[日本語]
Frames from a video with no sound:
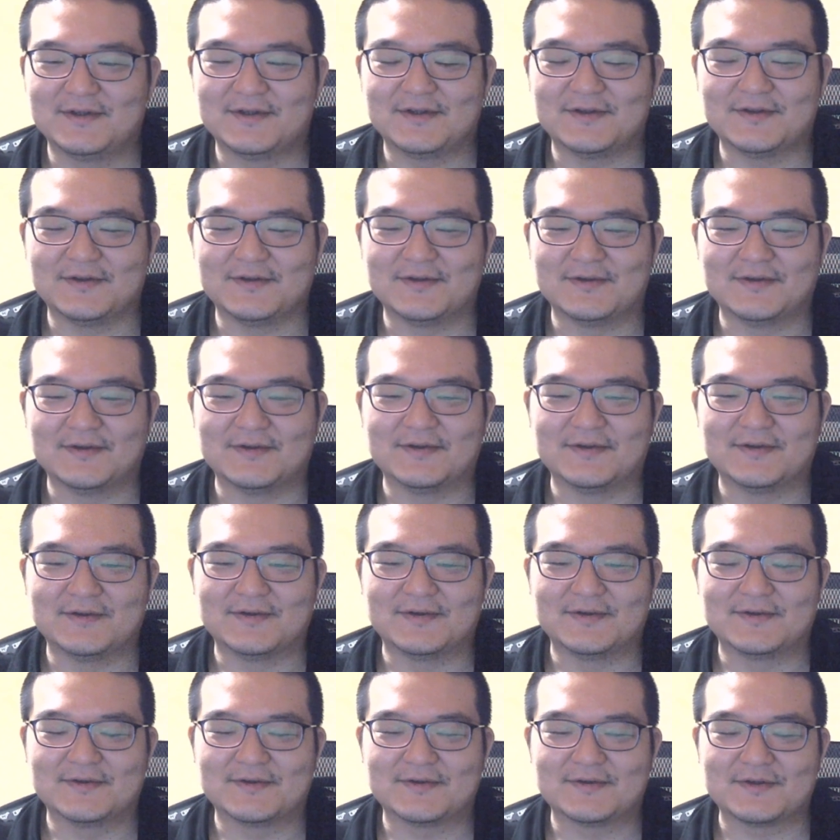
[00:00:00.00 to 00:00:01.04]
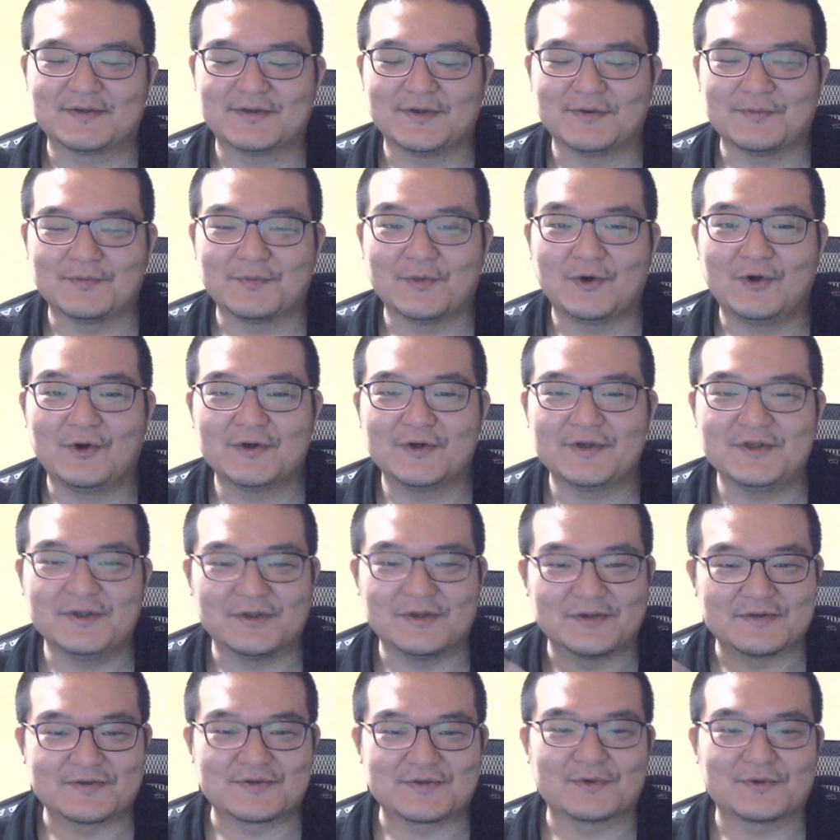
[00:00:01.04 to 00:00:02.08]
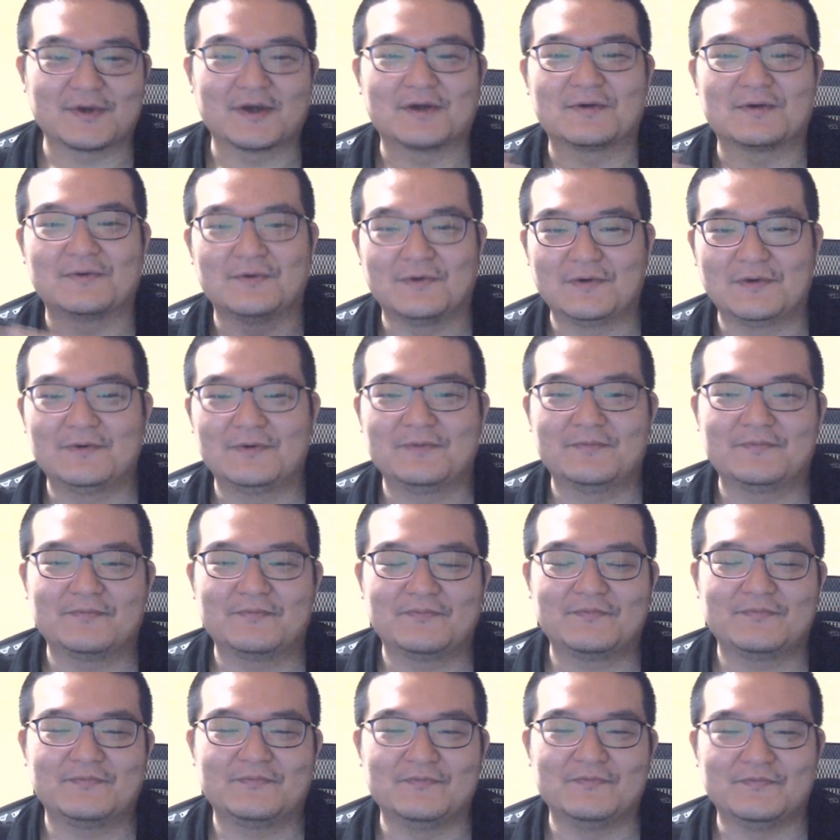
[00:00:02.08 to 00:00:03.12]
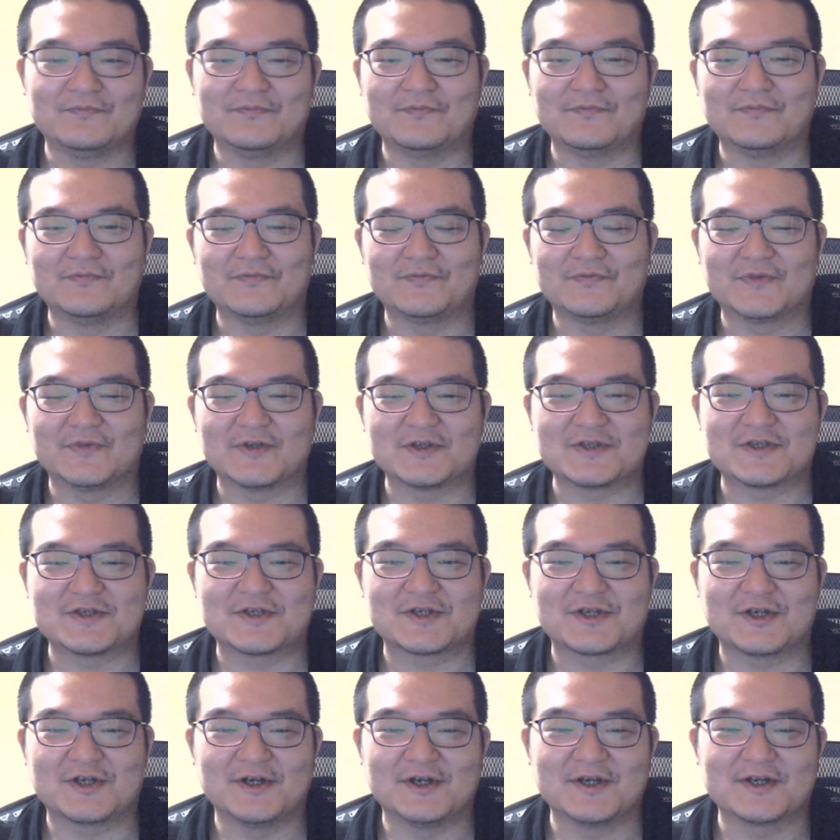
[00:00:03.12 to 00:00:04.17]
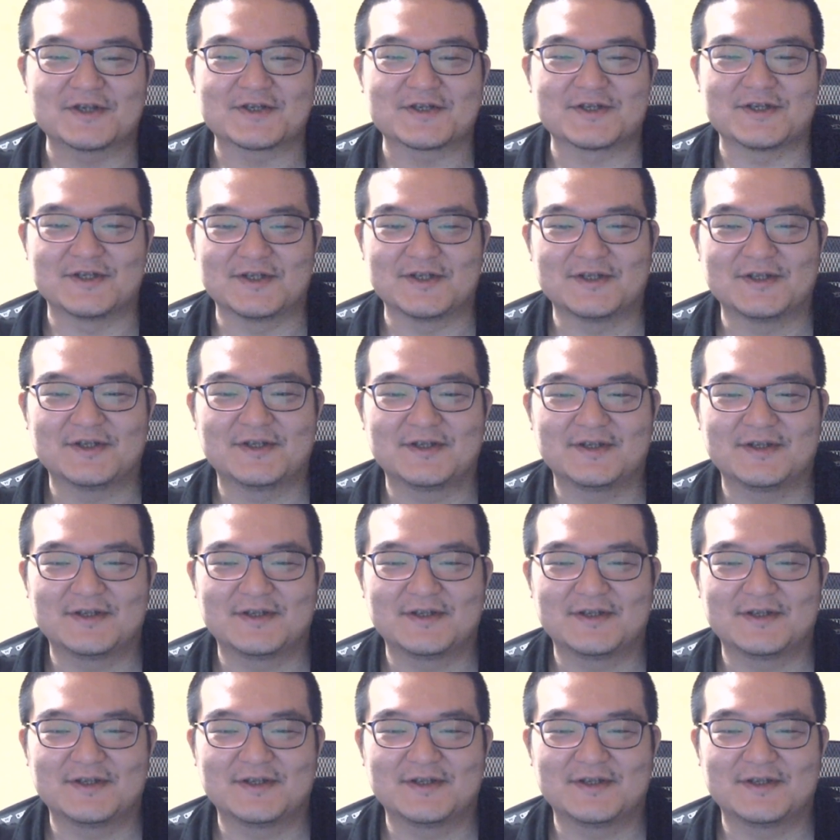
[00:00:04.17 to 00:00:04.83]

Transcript: うん。で、満員なんですよ、結構。うん。で、地下やし。